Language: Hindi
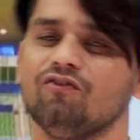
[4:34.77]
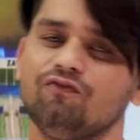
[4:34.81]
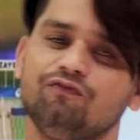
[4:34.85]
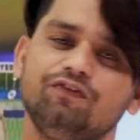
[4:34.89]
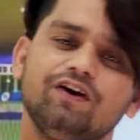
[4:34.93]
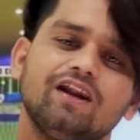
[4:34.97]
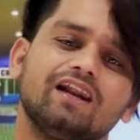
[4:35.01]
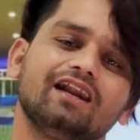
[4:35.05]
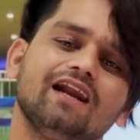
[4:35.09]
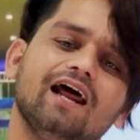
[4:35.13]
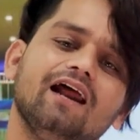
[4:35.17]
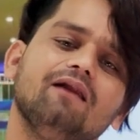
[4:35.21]

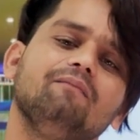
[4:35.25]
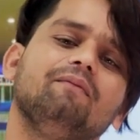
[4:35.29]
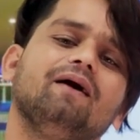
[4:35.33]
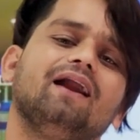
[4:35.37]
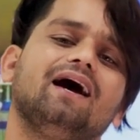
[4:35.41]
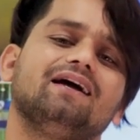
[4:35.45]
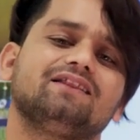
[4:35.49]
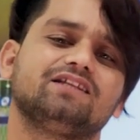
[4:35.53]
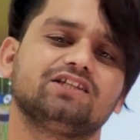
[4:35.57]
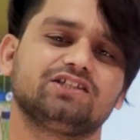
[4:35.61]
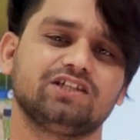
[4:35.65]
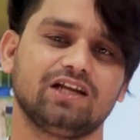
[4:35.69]
फिर रन
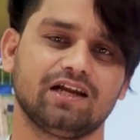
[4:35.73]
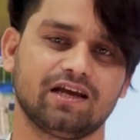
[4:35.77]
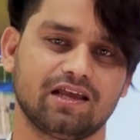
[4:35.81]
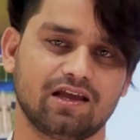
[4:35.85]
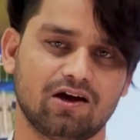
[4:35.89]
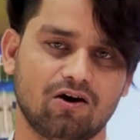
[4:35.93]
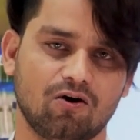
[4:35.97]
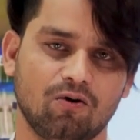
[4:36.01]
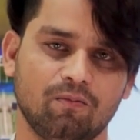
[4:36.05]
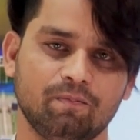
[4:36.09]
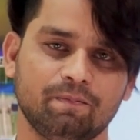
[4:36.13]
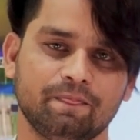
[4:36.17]
बनाते चले
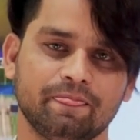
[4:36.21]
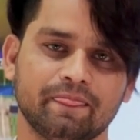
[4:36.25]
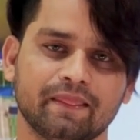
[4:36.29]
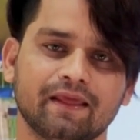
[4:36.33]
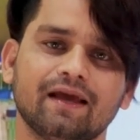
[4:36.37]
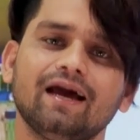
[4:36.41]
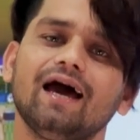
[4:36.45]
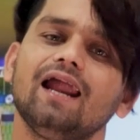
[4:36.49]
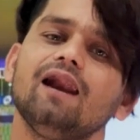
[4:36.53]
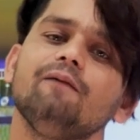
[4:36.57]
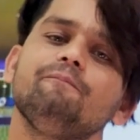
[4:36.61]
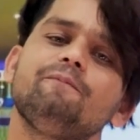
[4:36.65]
जाओ
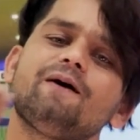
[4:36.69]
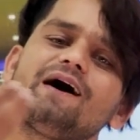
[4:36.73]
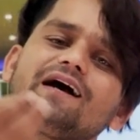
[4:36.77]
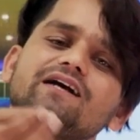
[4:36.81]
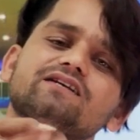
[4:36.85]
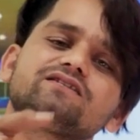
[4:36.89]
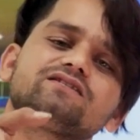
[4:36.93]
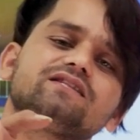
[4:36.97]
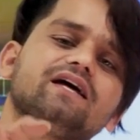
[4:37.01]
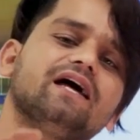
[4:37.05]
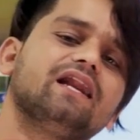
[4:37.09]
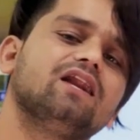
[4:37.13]
कल
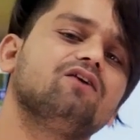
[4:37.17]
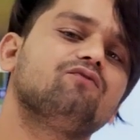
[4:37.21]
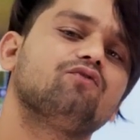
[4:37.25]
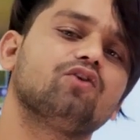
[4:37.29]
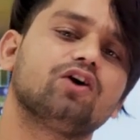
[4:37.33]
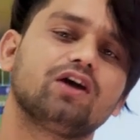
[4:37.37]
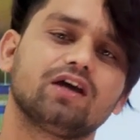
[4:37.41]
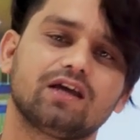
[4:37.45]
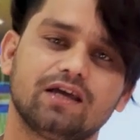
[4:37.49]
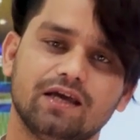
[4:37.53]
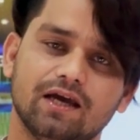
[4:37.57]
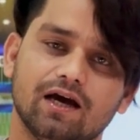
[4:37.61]
पाकिस्तान ने
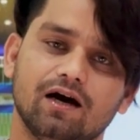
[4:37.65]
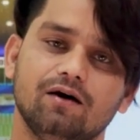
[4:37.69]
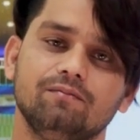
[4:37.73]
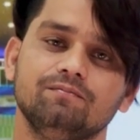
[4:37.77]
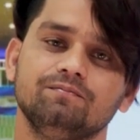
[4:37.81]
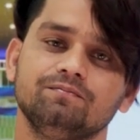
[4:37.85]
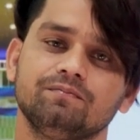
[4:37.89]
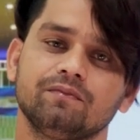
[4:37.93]
वही किया